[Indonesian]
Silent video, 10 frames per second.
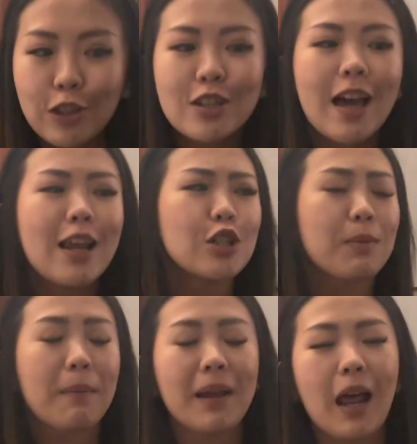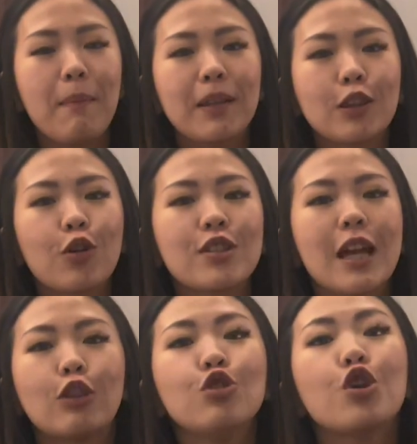terus kalian cuma main aman terus
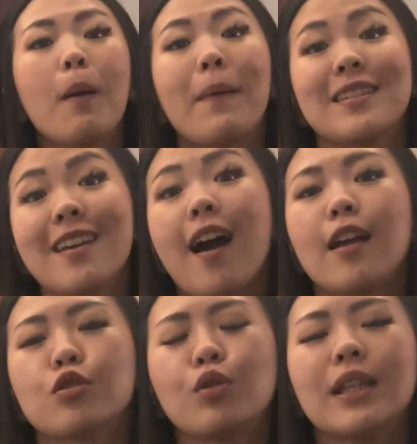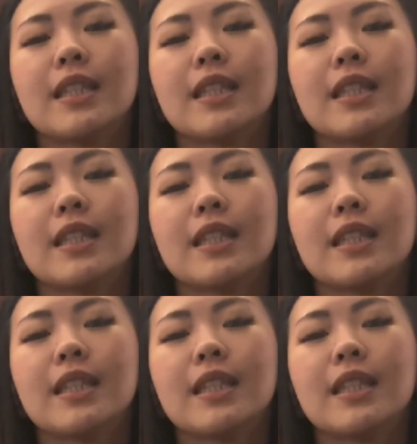ya itu juga pasti akan sulit.